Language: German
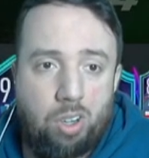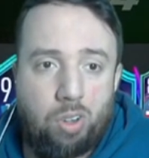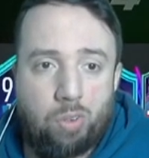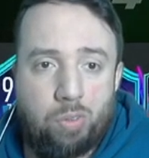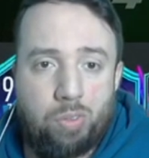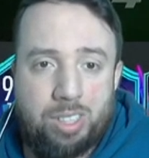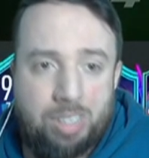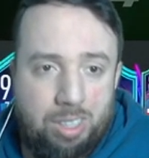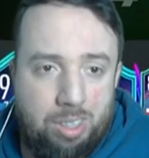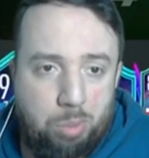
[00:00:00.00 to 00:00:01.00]
und was an
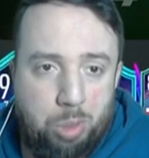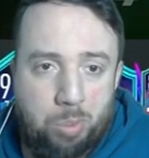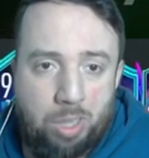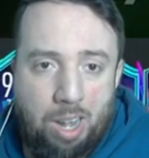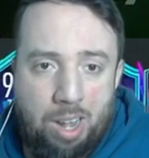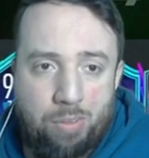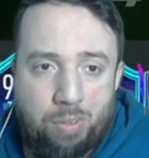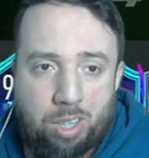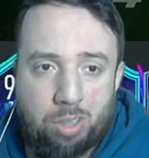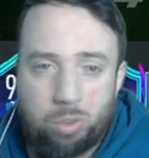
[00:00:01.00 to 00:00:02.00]
diesem Spiel
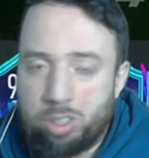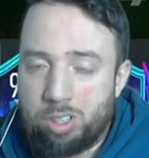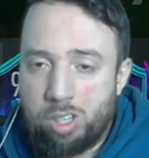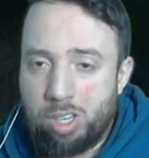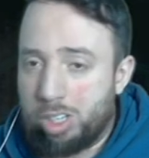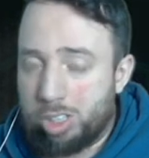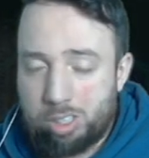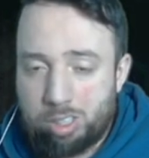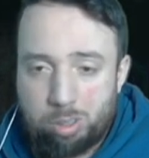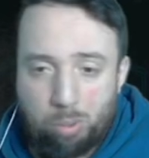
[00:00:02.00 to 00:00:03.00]
einfach nur ich hatte
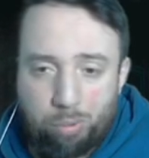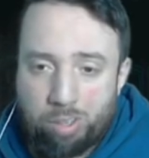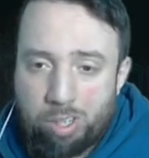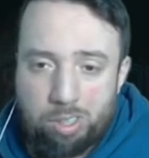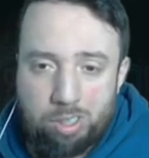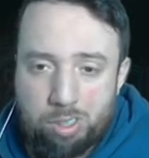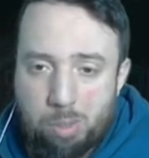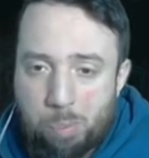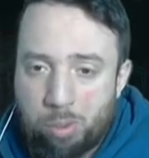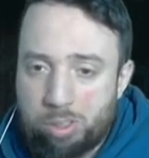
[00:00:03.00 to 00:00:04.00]
so viele
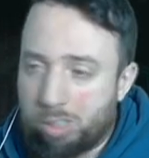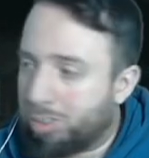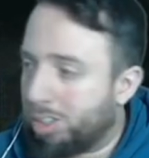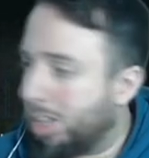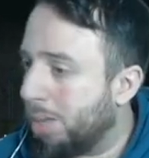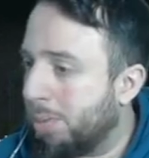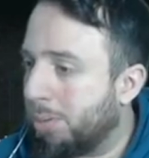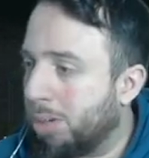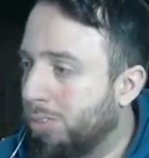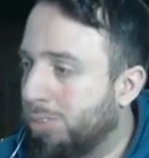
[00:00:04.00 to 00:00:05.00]
Punkte eben im
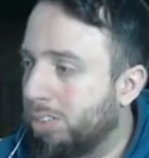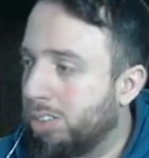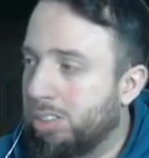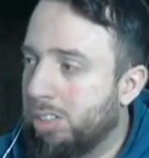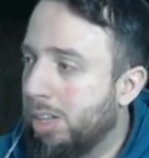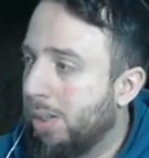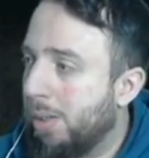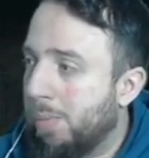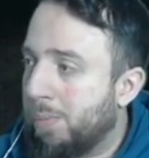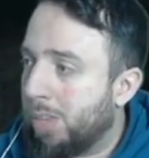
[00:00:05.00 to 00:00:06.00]
Kopf, äh,
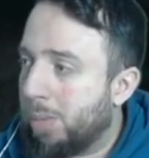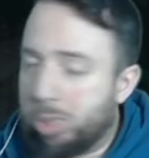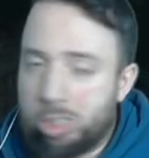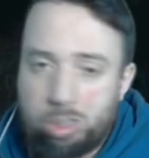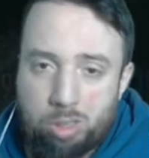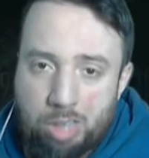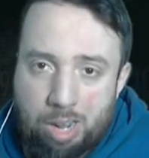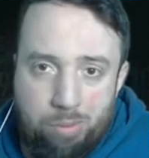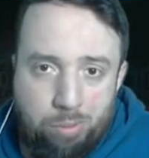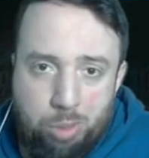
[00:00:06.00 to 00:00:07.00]
bis ich zu den
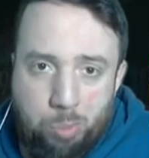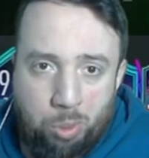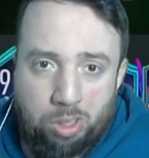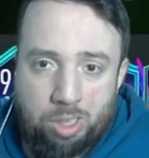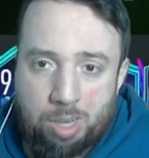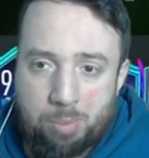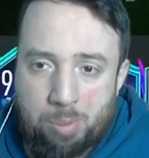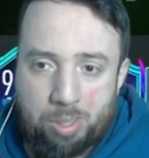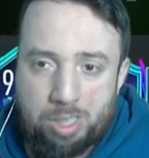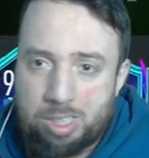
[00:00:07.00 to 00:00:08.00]
51 Punkten kam,
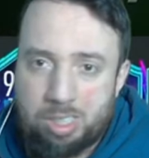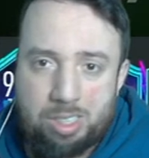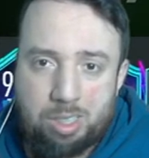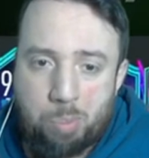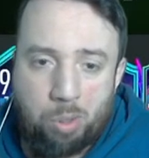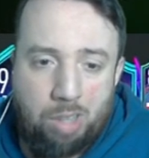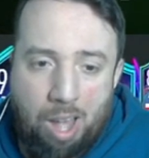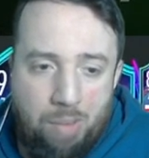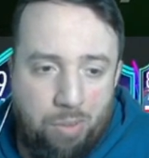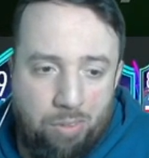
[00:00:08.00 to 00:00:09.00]
aber jetzt sind diese Punkte
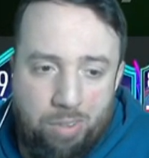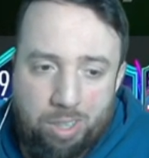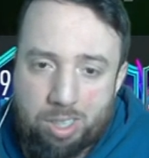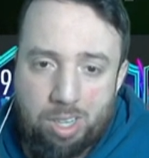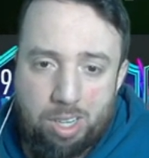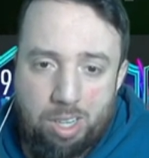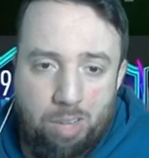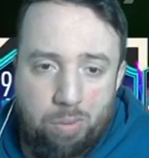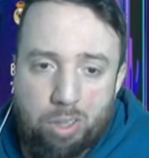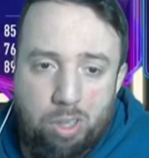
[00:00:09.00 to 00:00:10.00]
einfach weg. Ihr
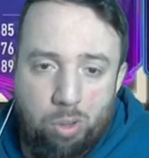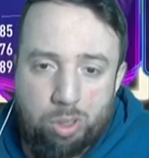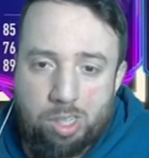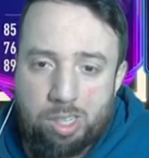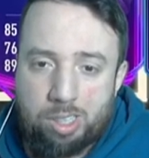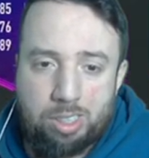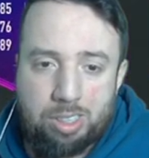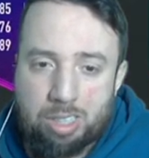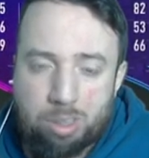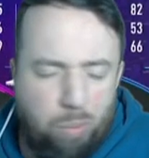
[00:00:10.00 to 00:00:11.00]
wollt loslegen, ihr
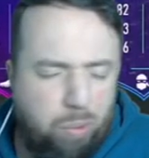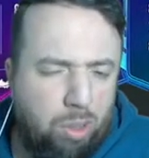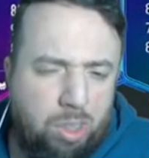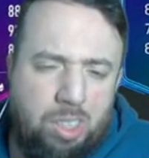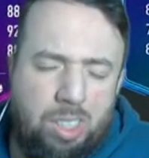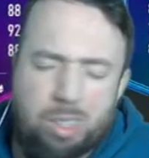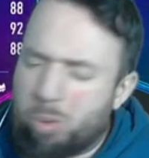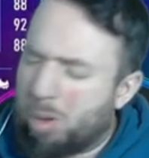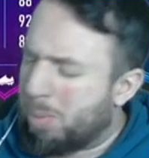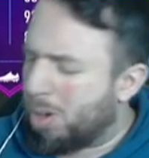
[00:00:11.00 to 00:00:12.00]
seid so frustriert, so
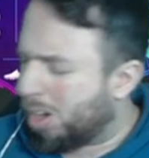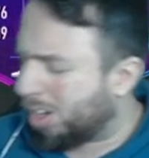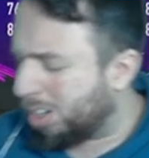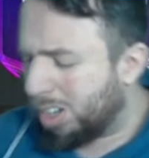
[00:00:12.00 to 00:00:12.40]
im Loch,